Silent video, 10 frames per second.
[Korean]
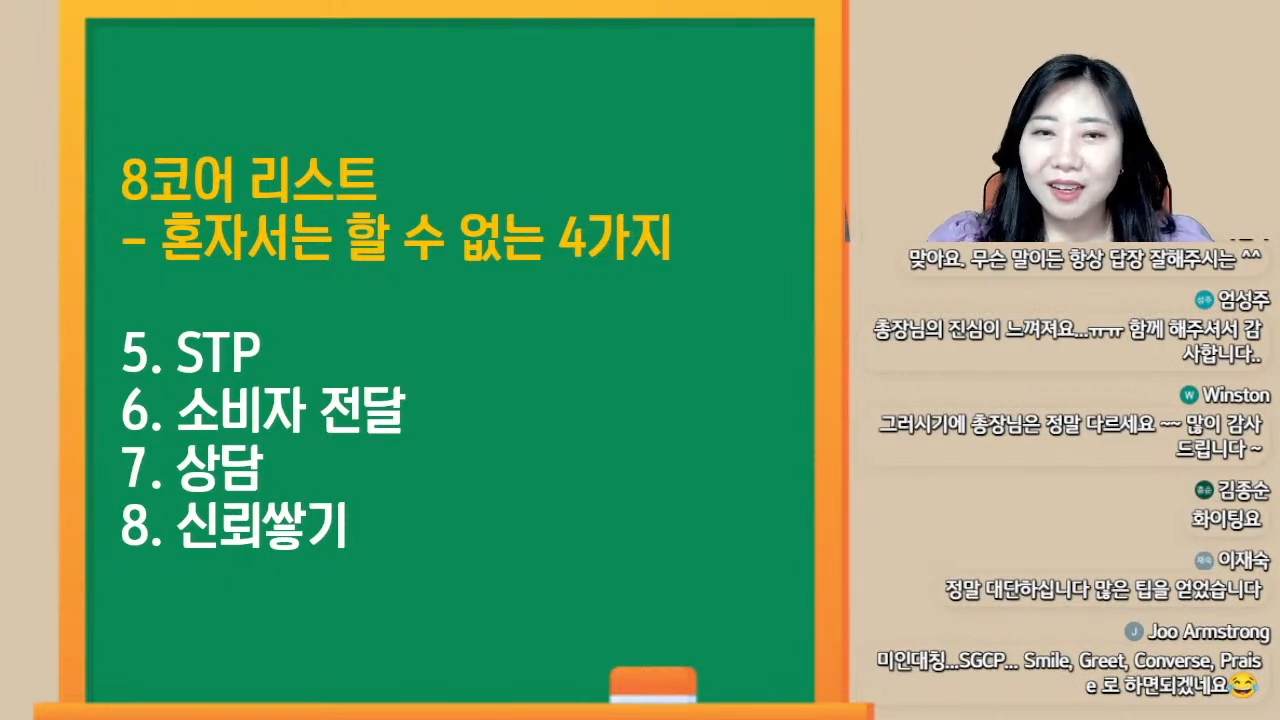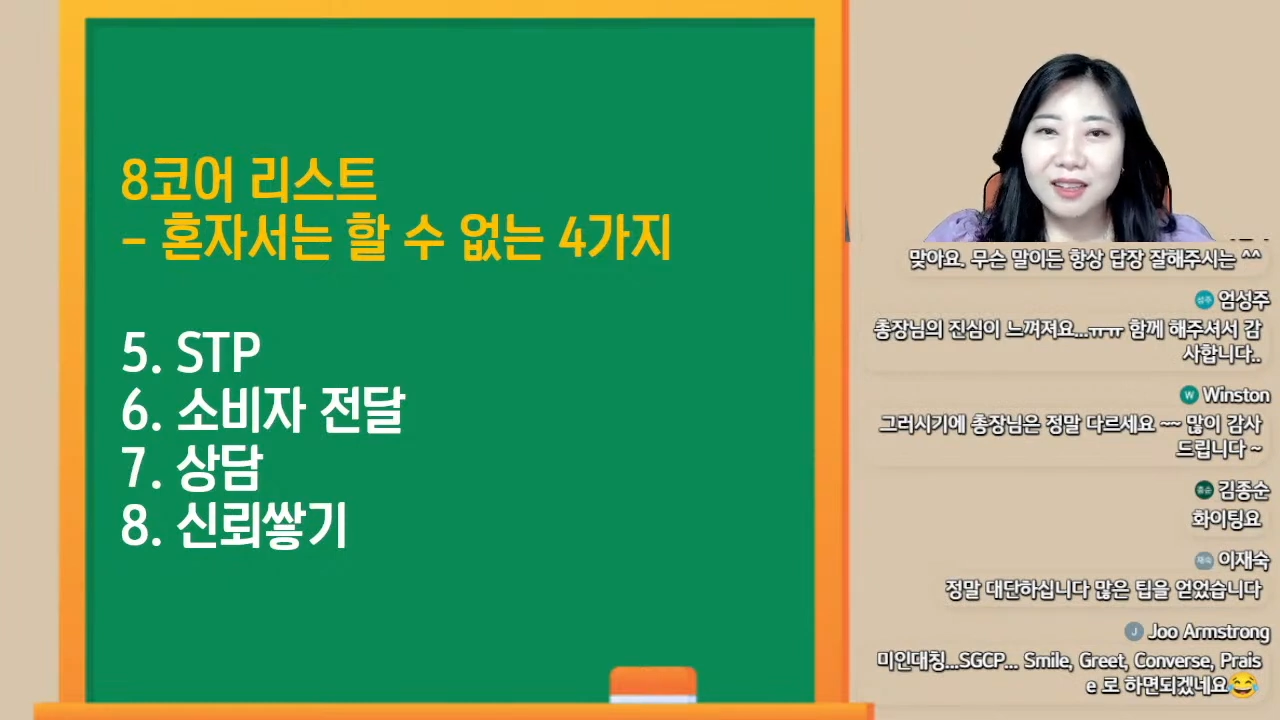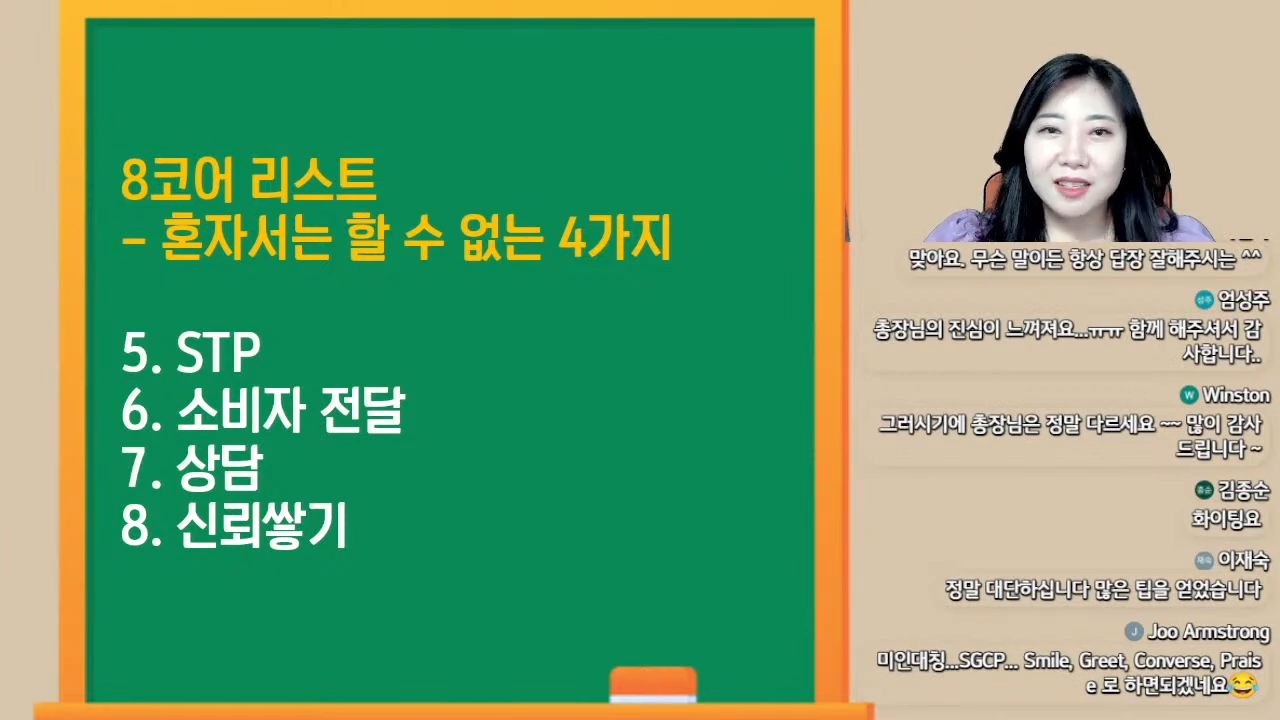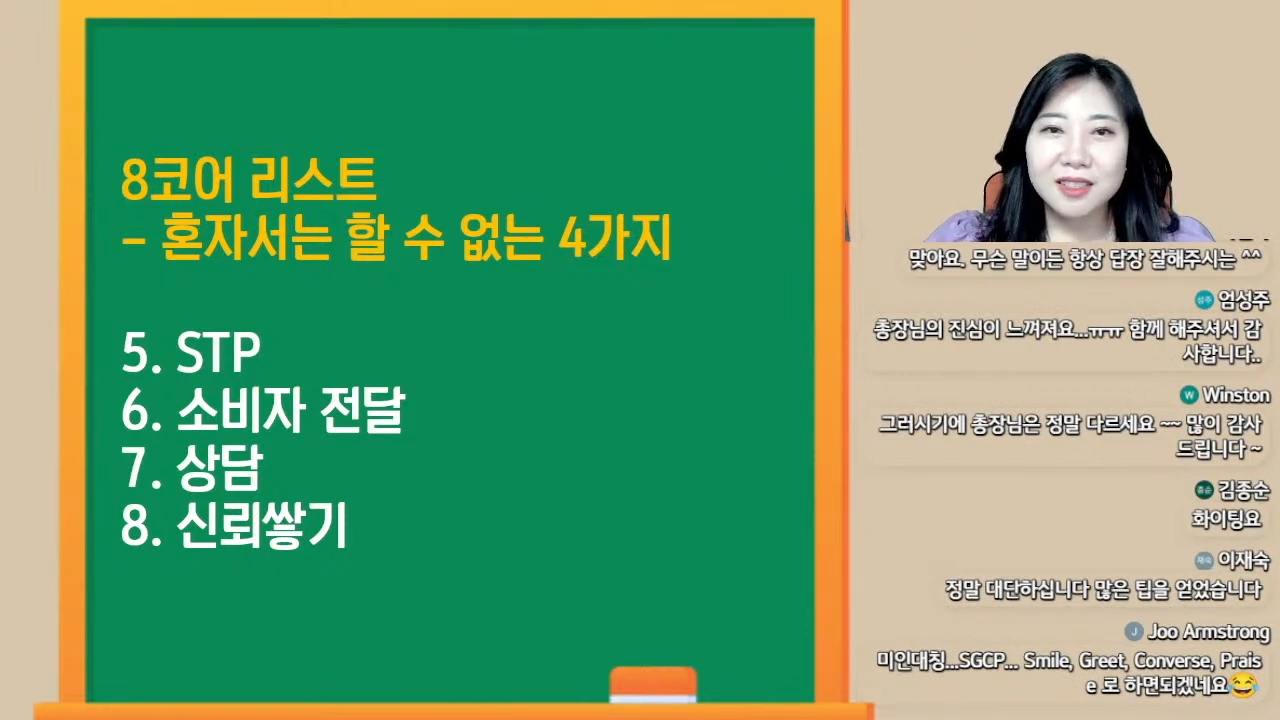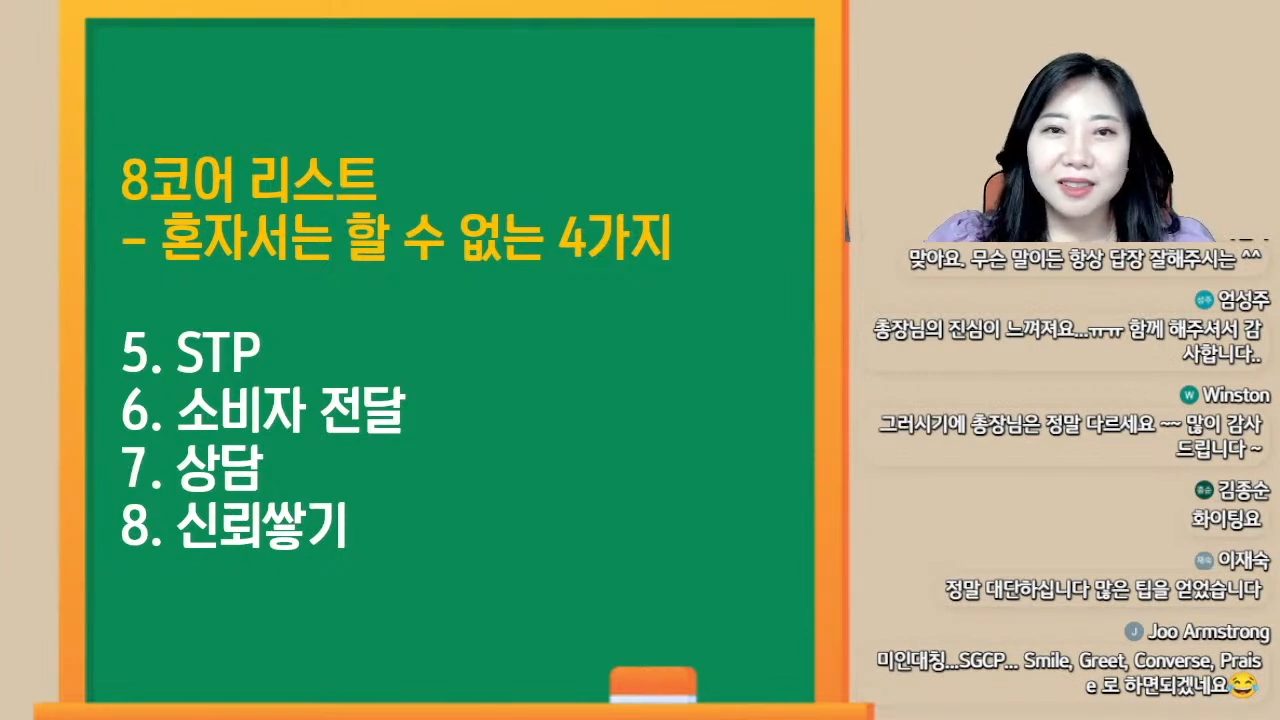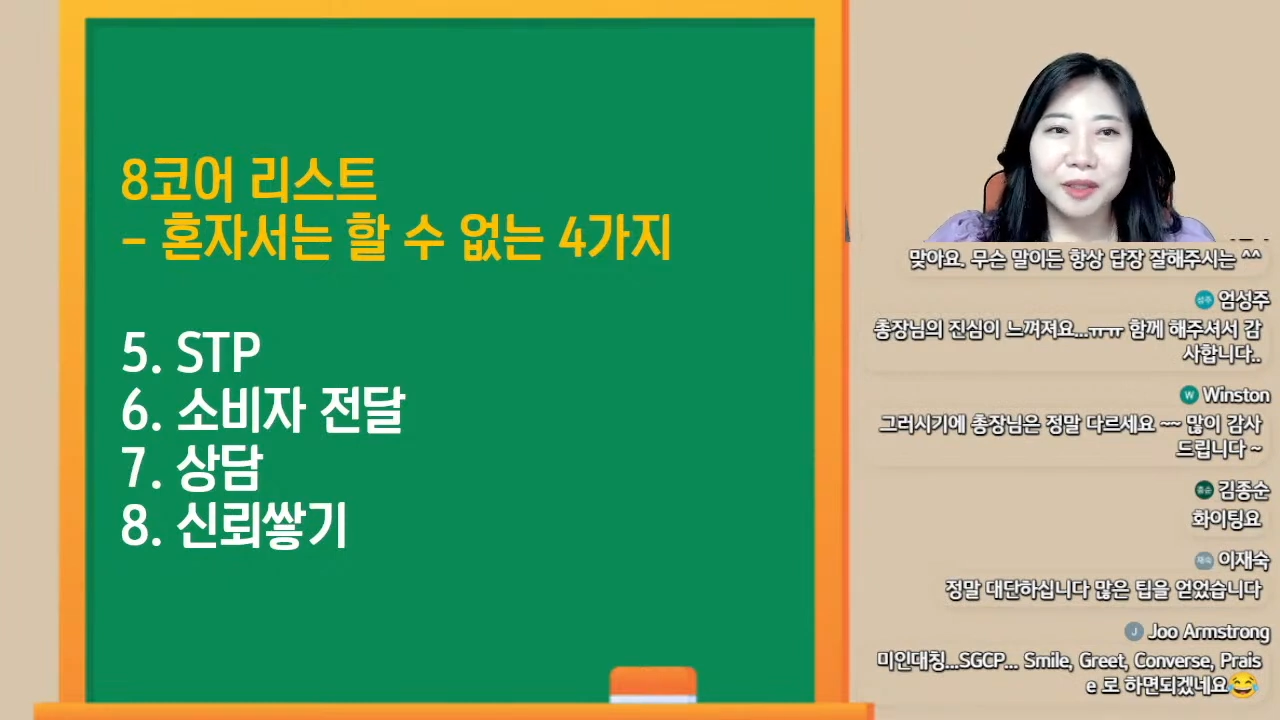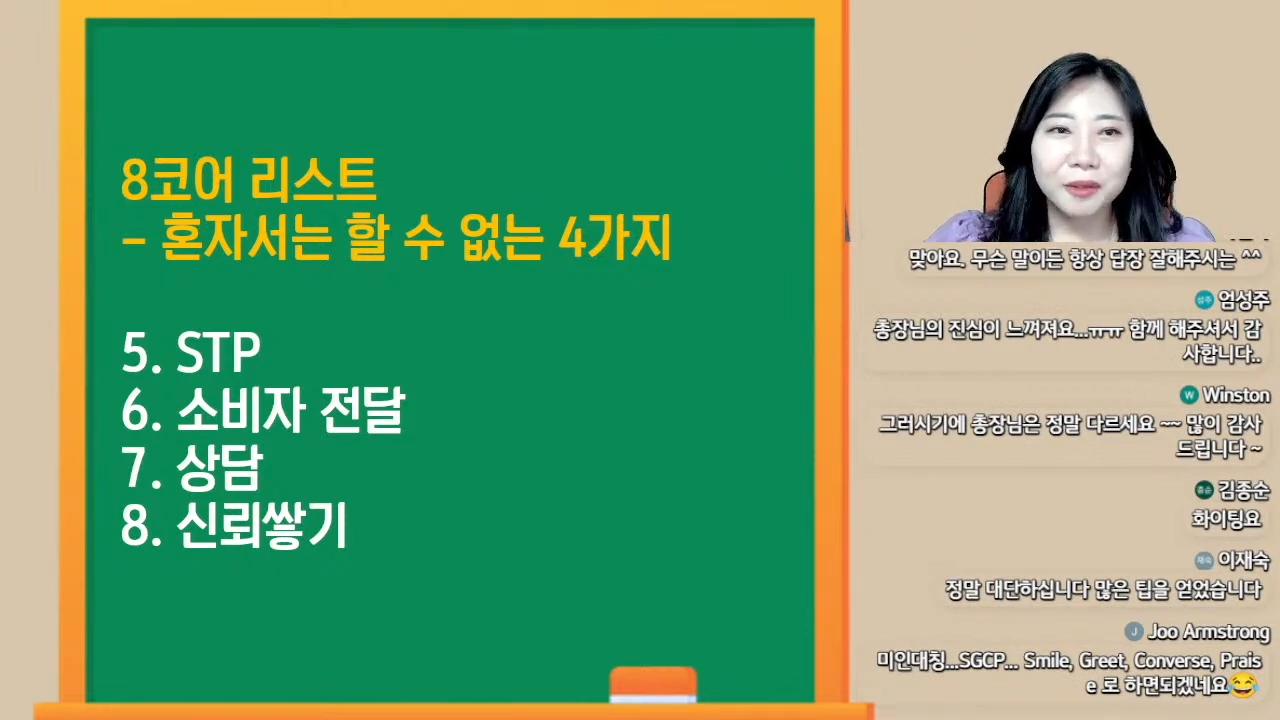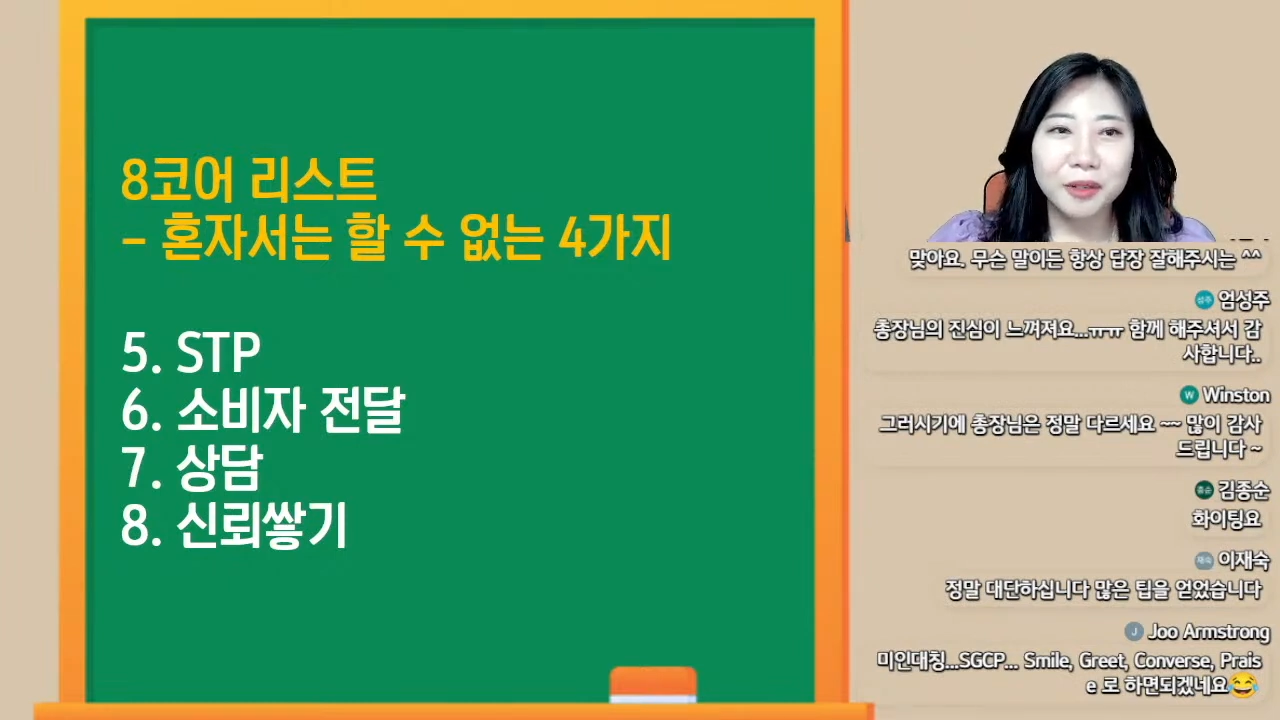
사장님,